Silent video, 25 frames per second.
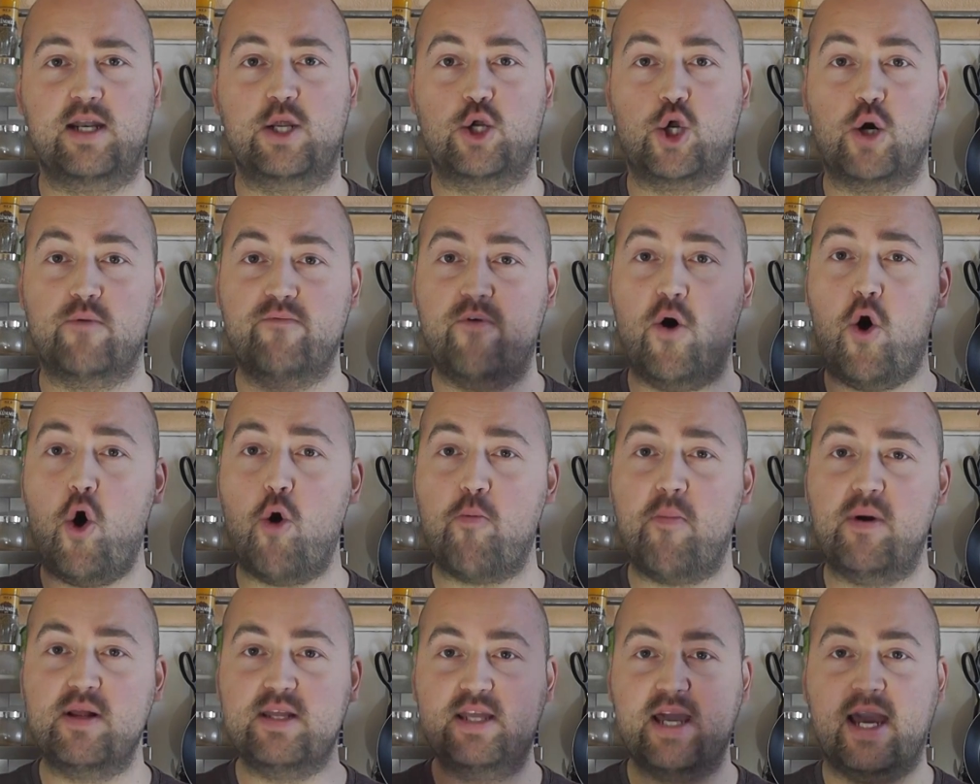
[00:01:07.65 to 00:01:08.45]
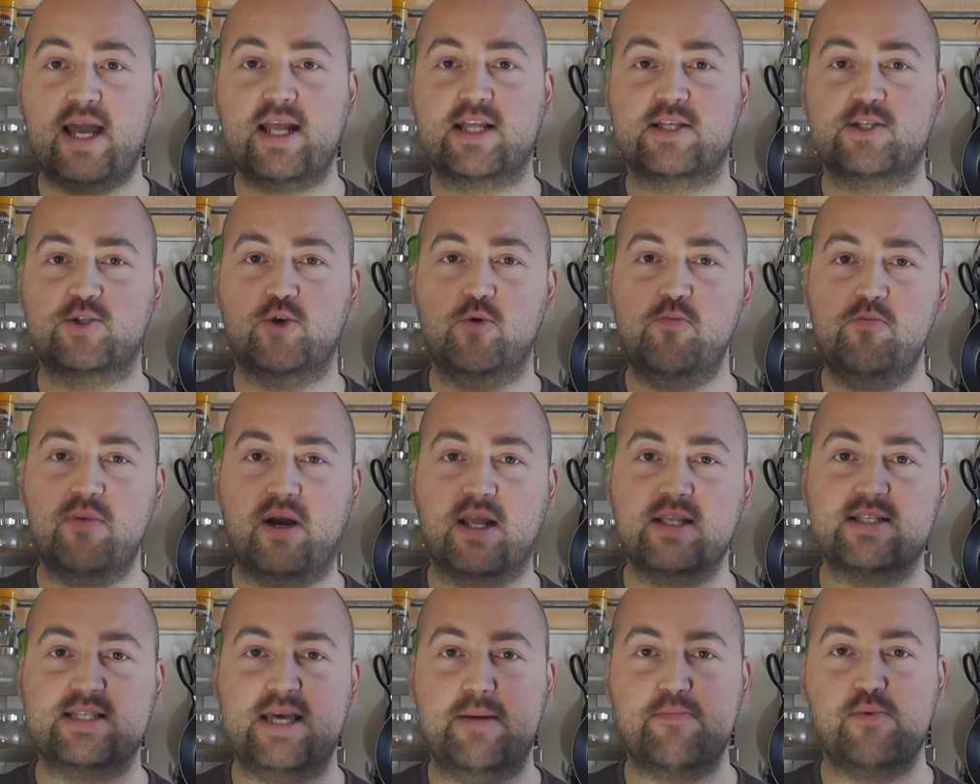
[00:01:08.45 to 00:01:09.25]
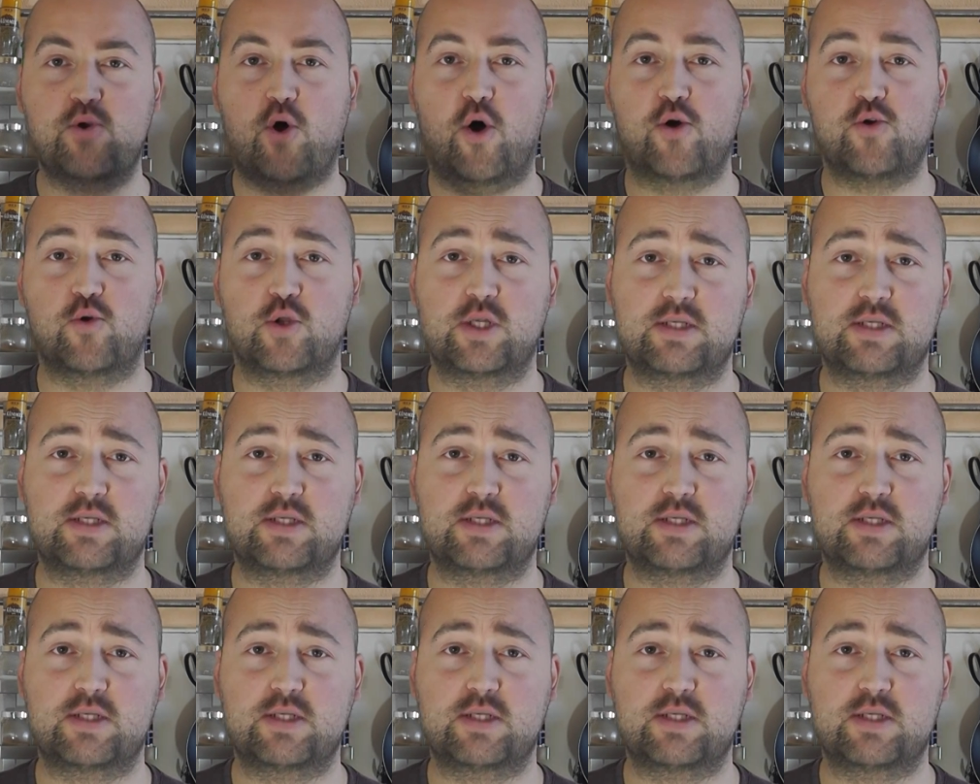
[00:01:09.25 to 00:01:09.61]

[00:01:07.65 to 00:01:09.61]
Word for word: dann kommen wir auch mal direkt zum Rezept heute.